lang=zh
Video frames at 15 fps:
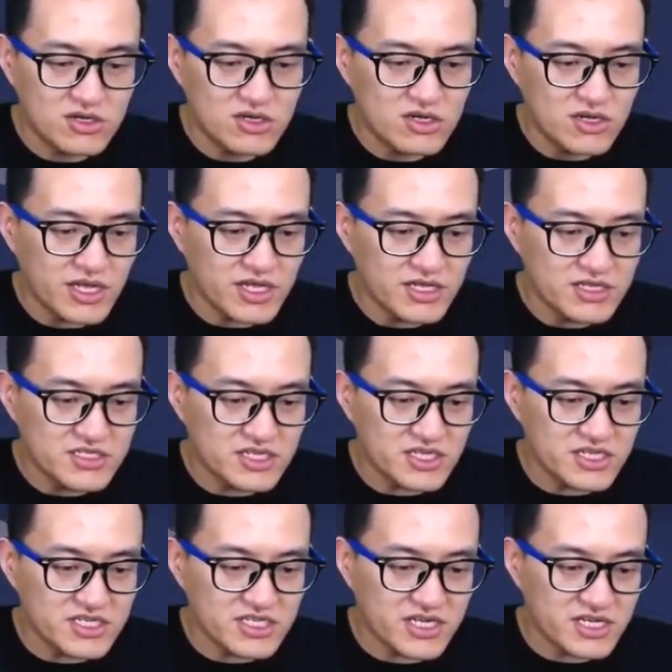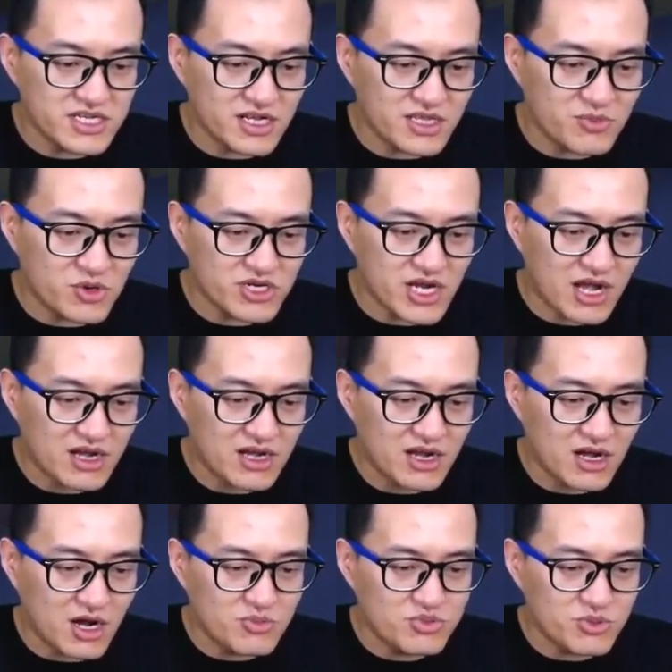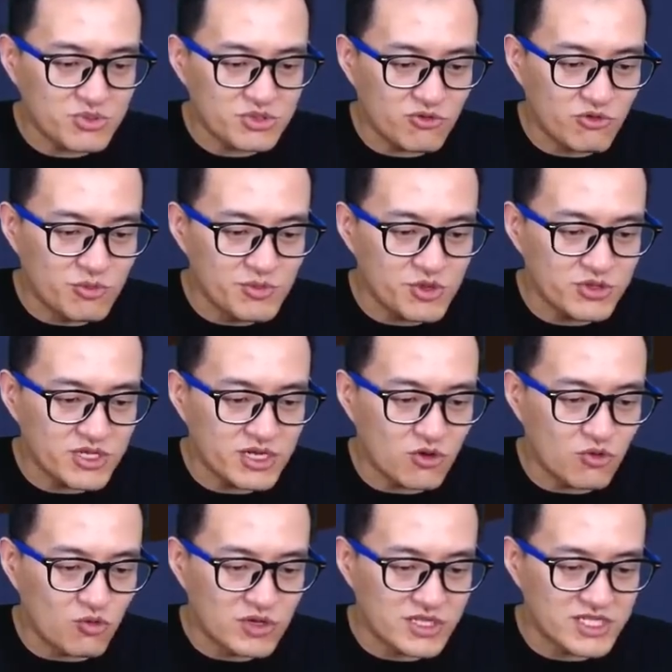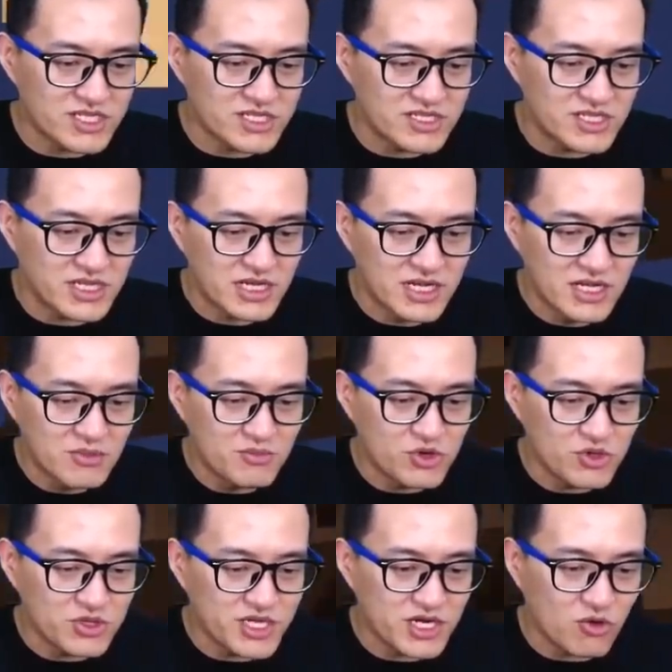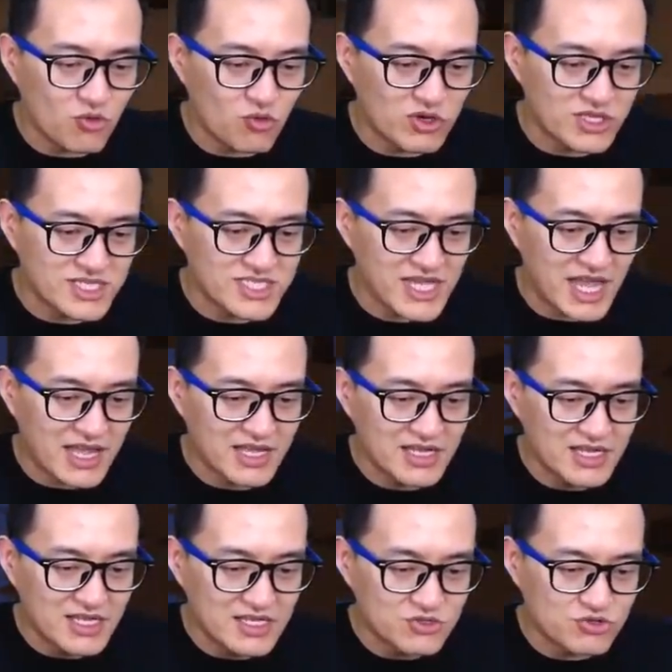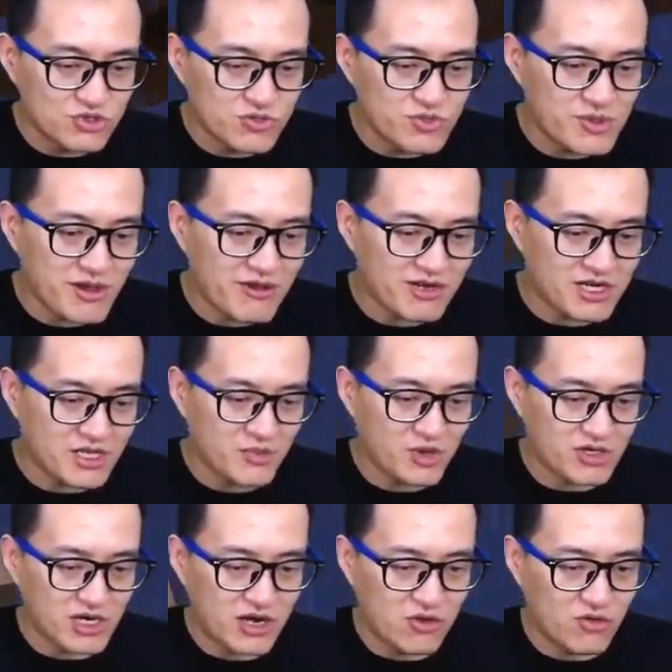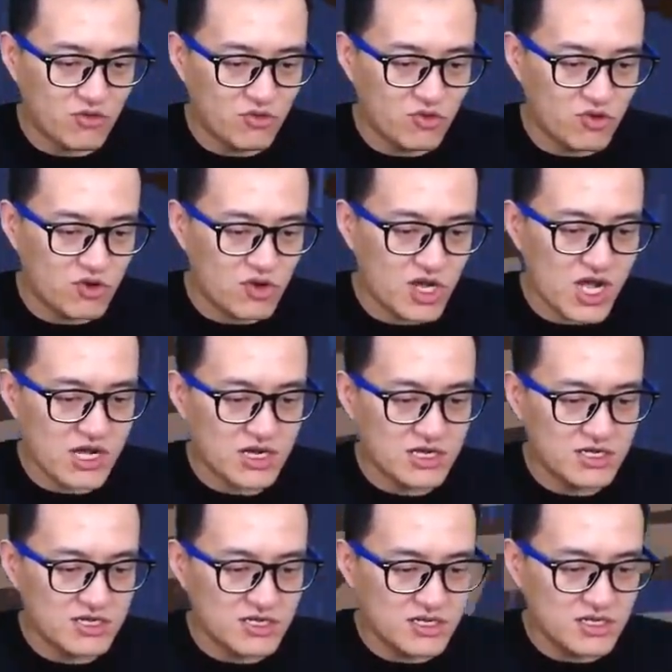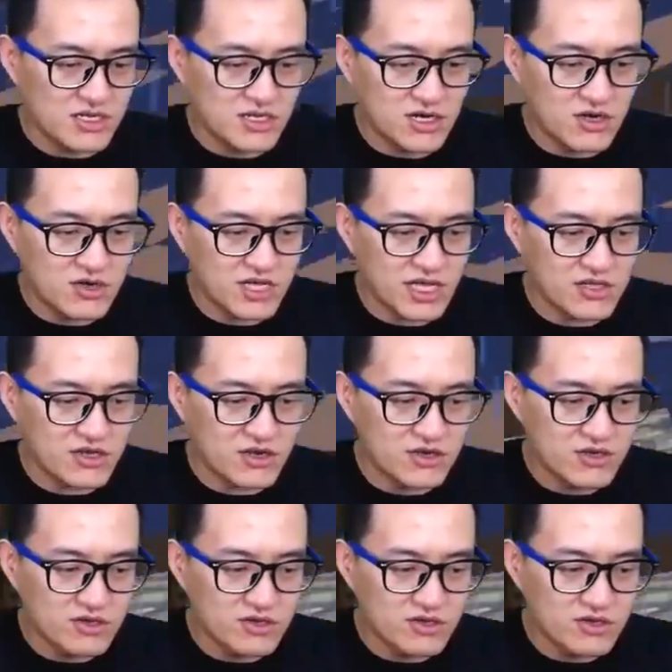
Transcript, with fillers: 哎，TNT 可以让它爆炸哦，不对不对，我没有那个火的 TNT，没有那个火的剑，所以没办法让它爆炸。哇，好干掉！